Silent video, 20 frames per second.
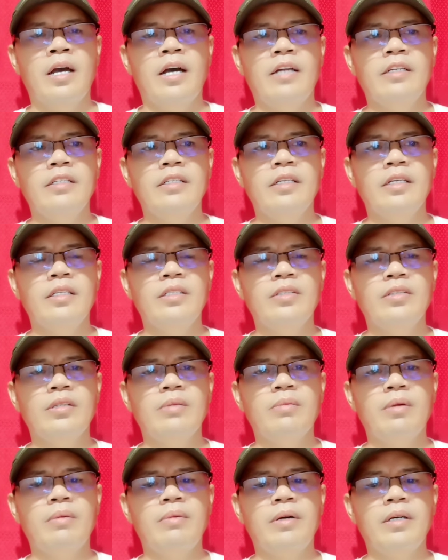And then yung
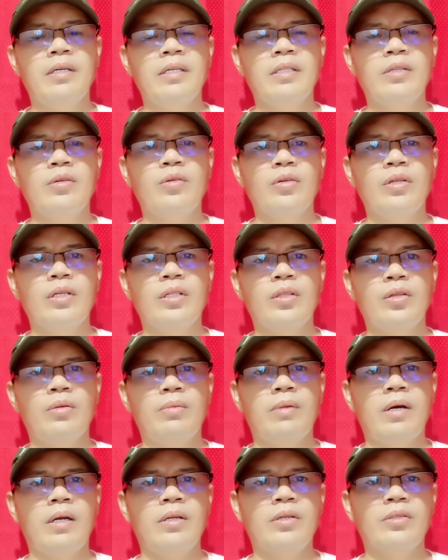nababanggit ko
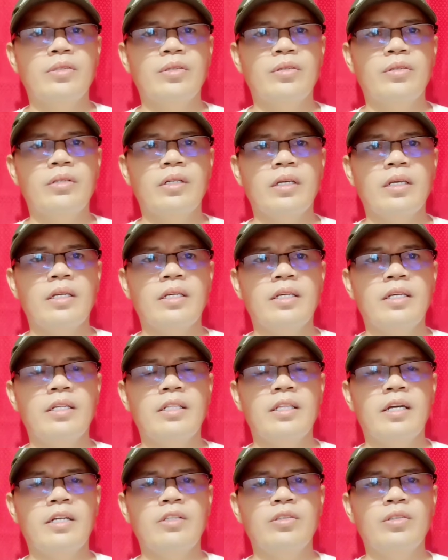rito mga loss or
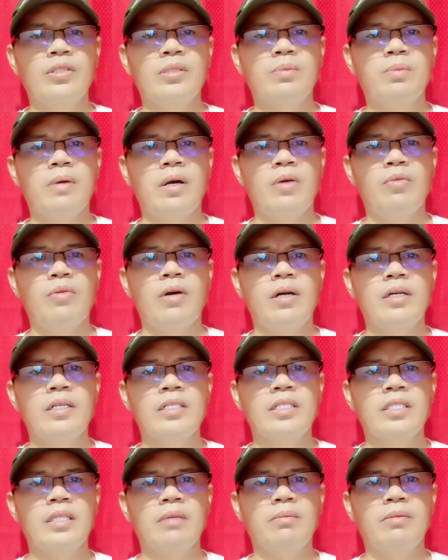nakikita nyo is
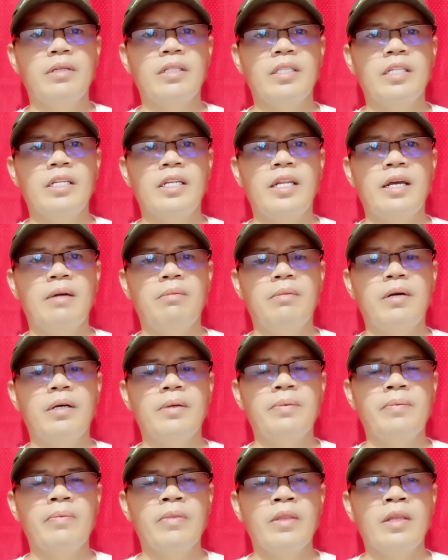pawang estimated lamang.